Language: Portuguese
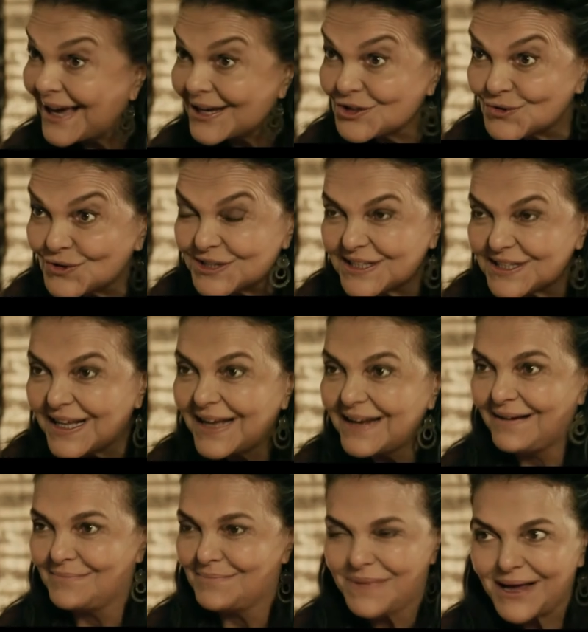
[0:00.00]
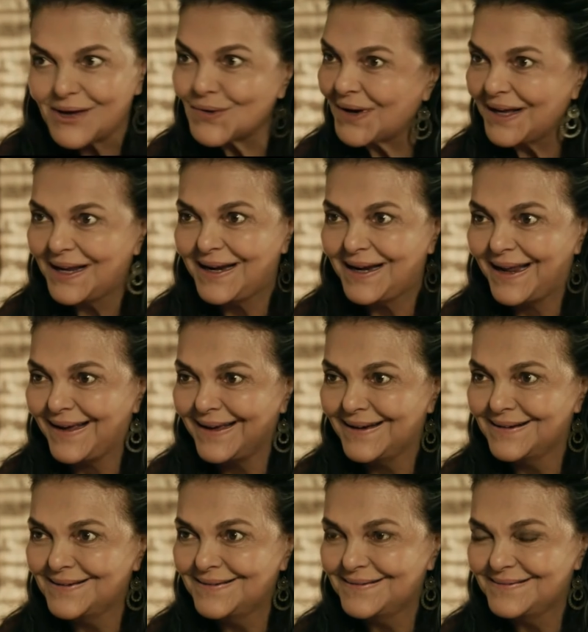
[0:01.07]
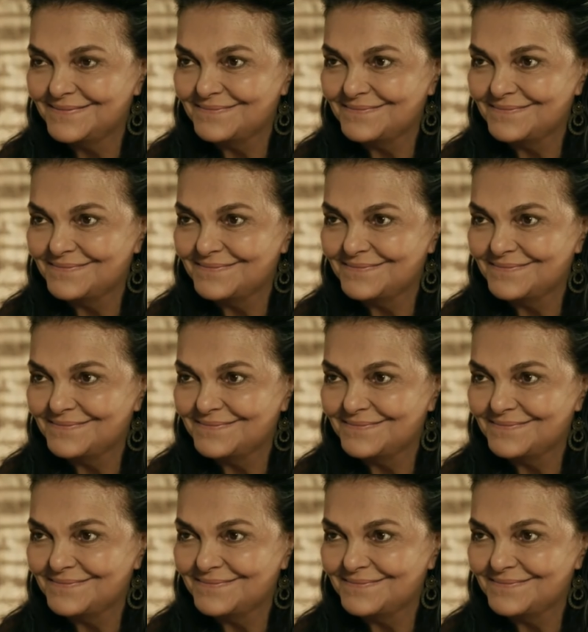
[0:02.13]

Quer te considera hebreia ou cananeia.